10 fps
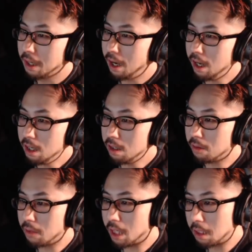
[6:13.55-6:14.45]
アイラ
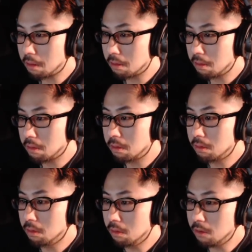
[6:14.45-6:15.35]
は
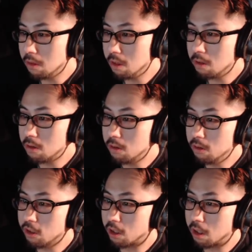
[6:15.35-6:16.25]
納税する
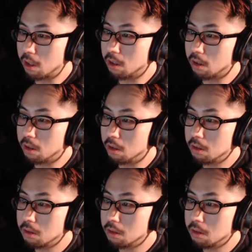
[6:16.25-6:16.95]
んじゃないかな。